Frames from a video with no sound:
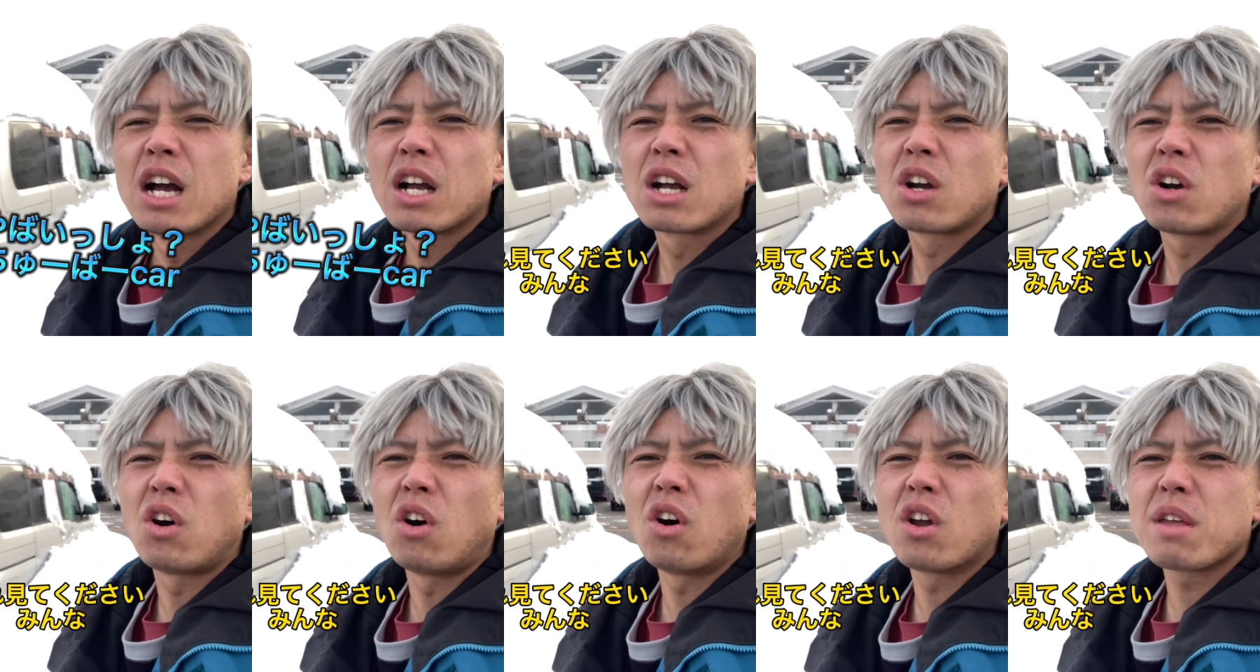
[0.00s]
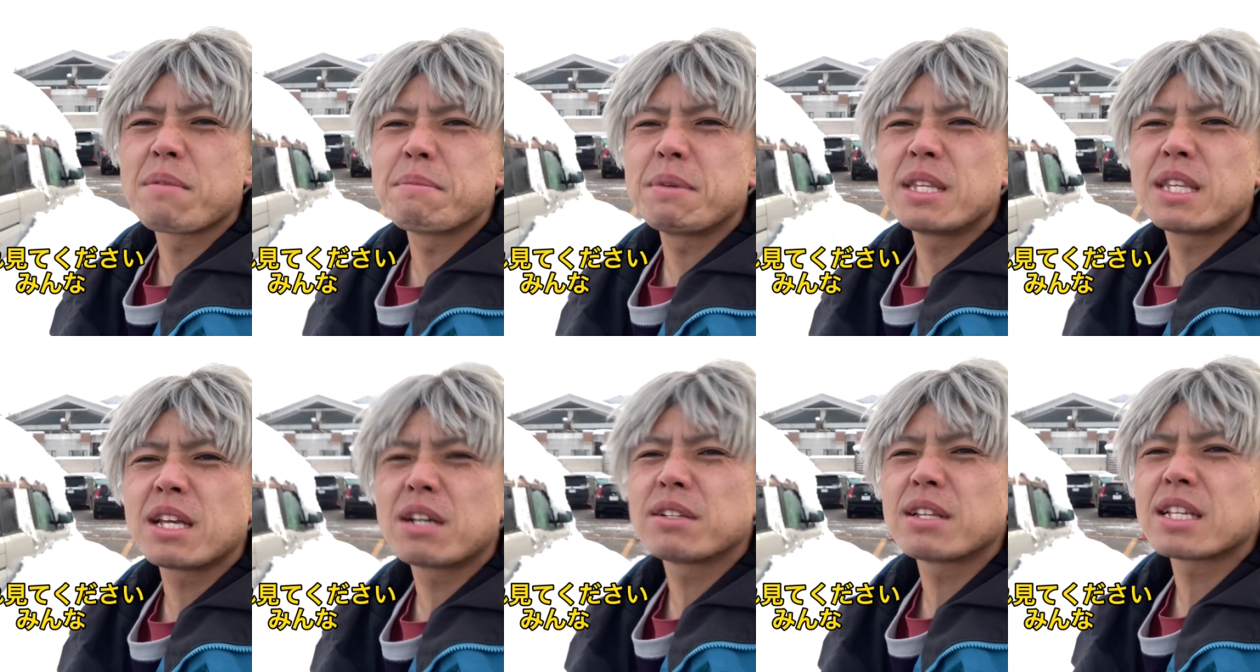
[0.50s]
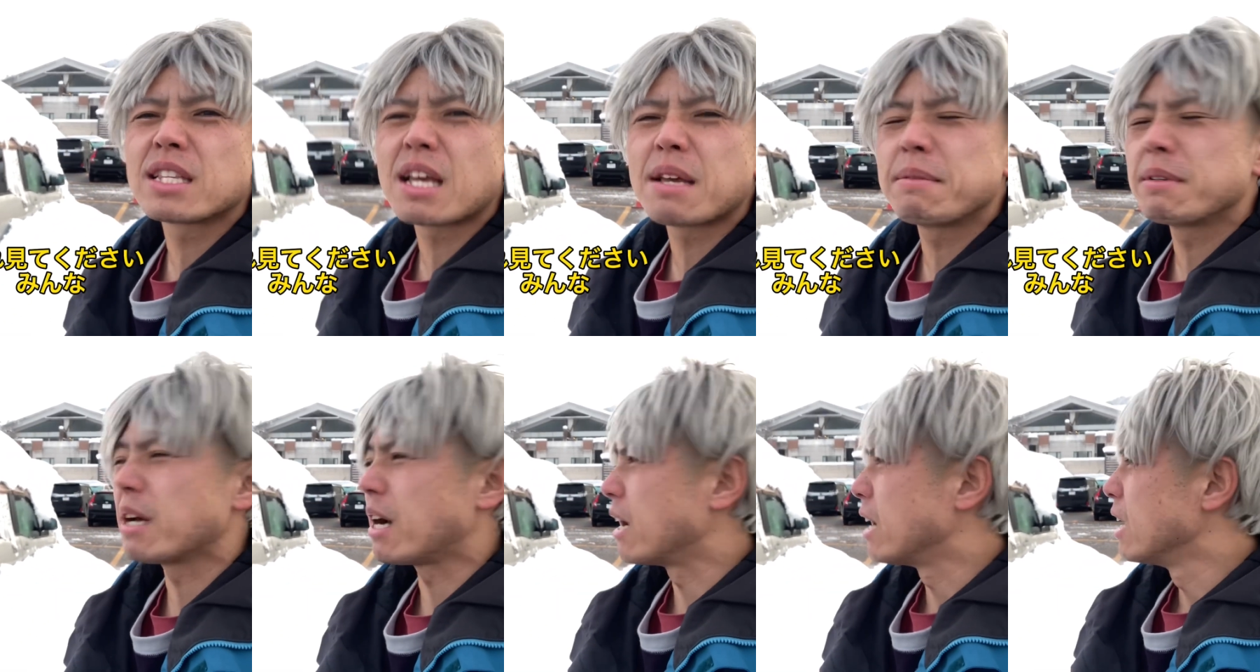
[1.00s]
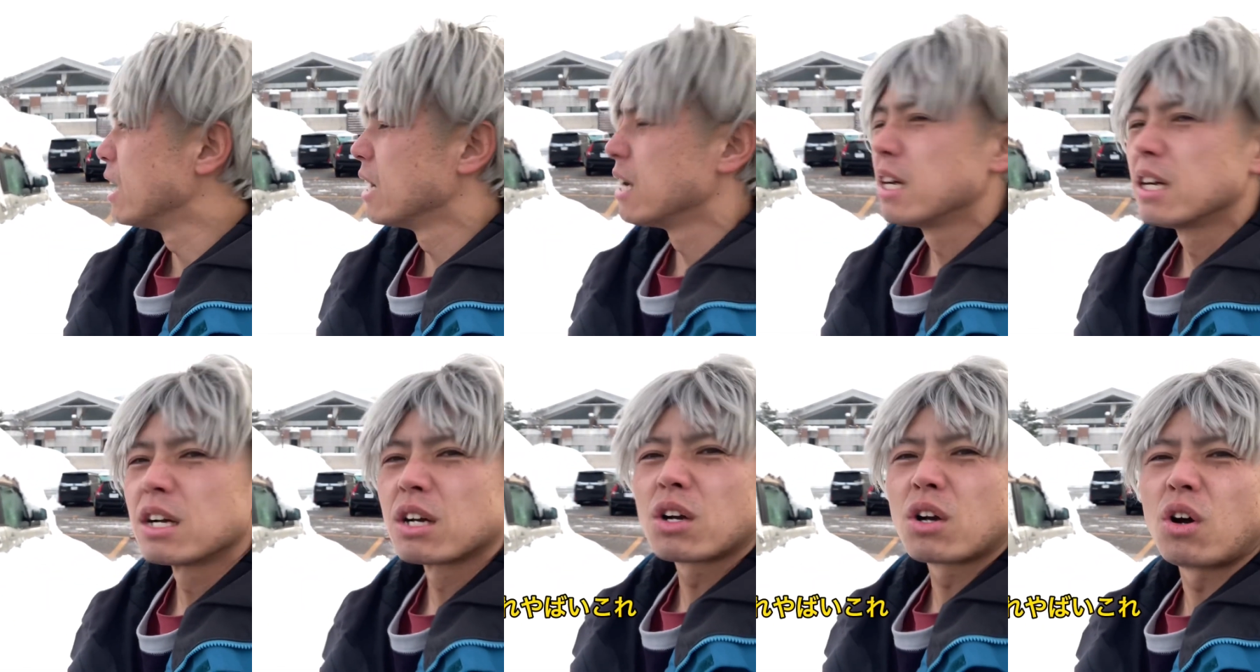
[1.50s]
これ見てください、みんな。
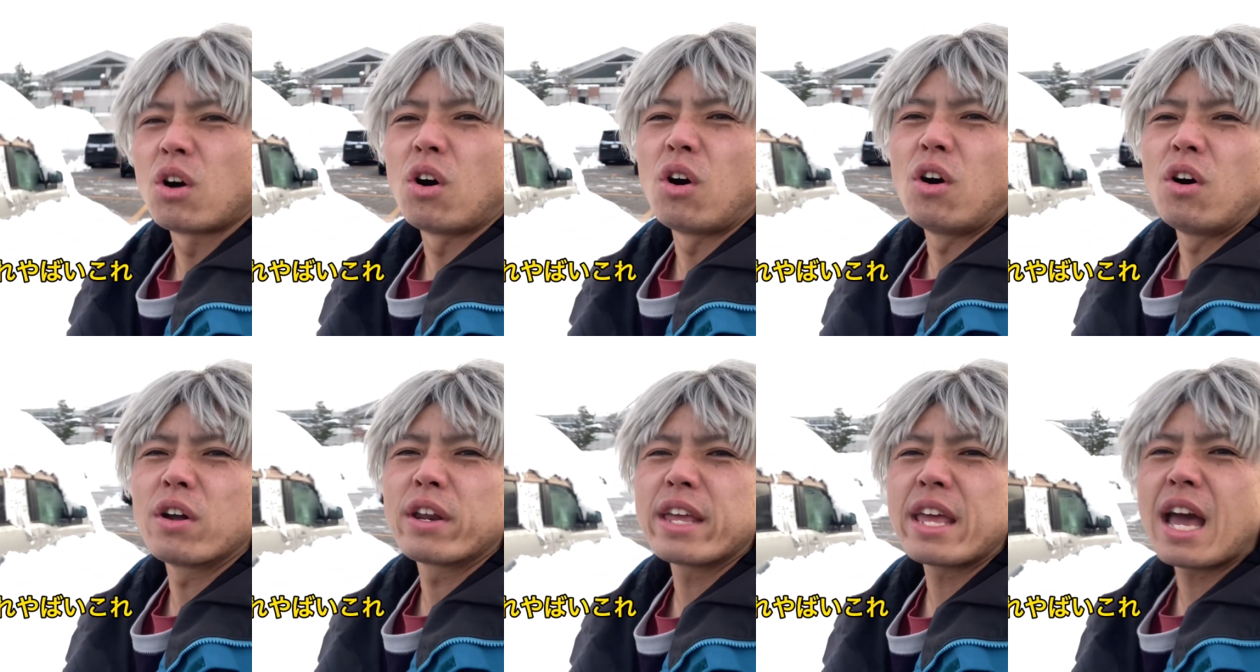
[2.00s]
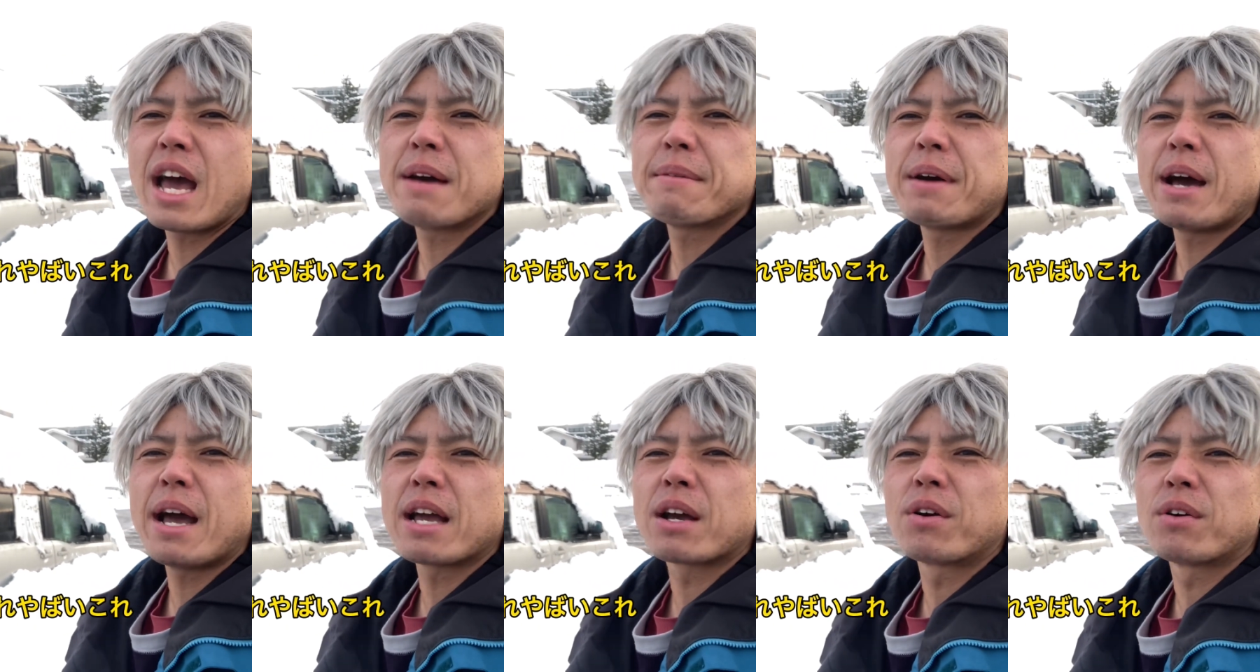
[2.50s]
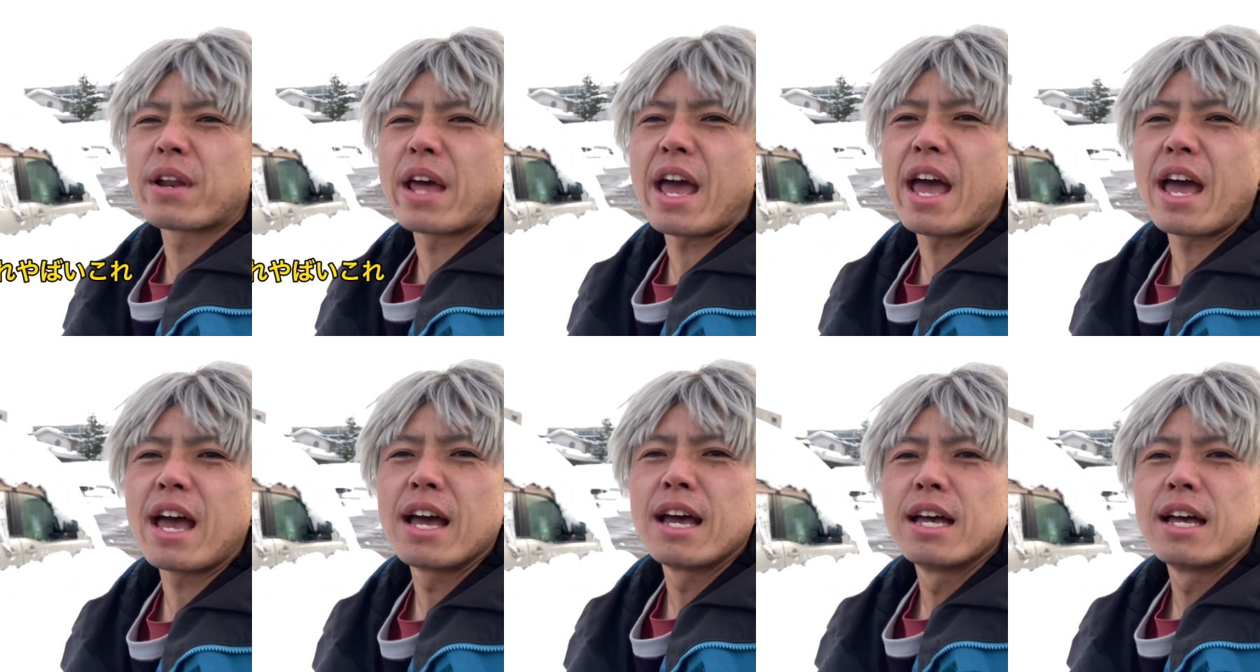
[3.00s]
これやばい、これ。